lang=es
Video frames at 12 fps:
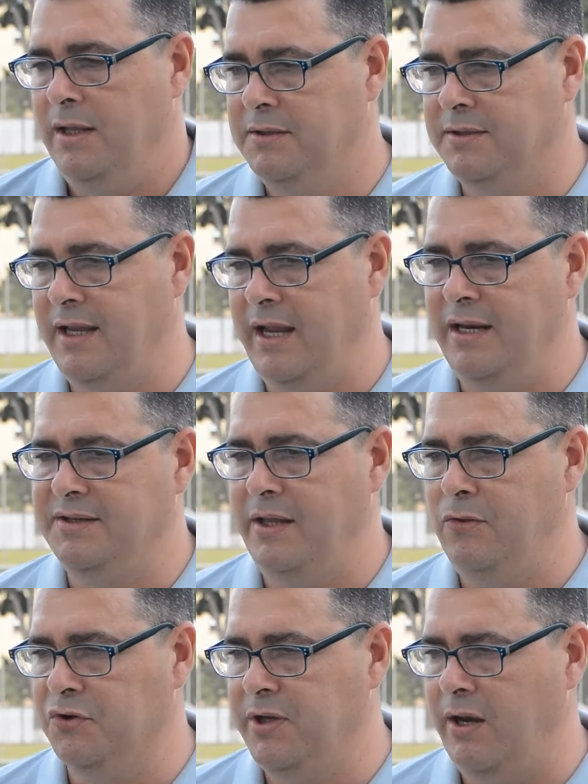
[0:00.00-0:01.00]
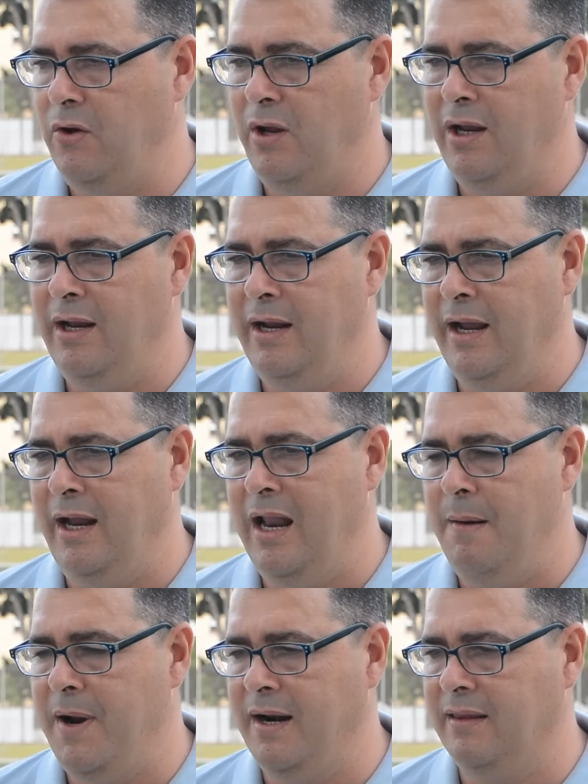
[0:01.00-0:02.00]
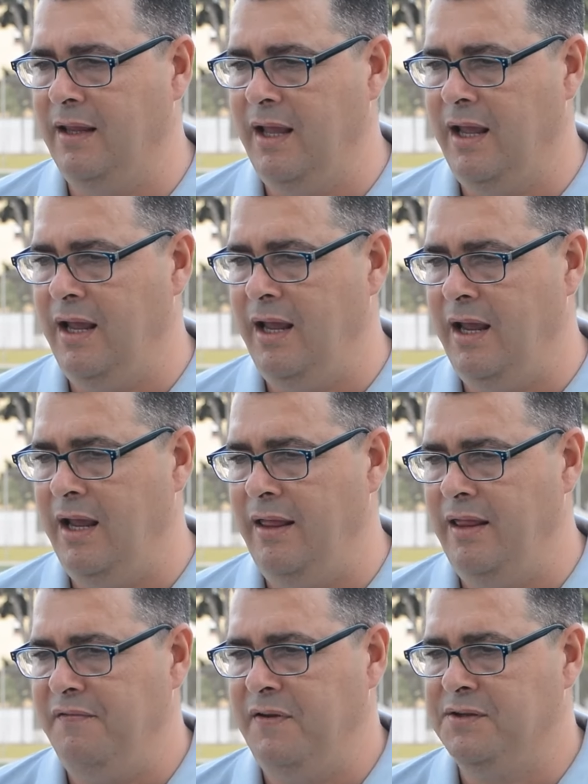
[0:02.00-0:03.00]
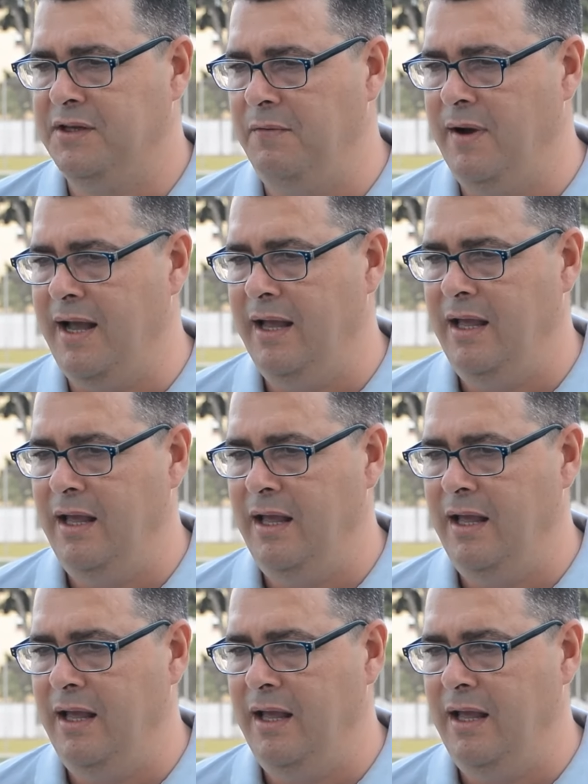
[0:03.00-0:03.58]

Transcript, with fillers: Seguir siendo serios en, la parte defensiva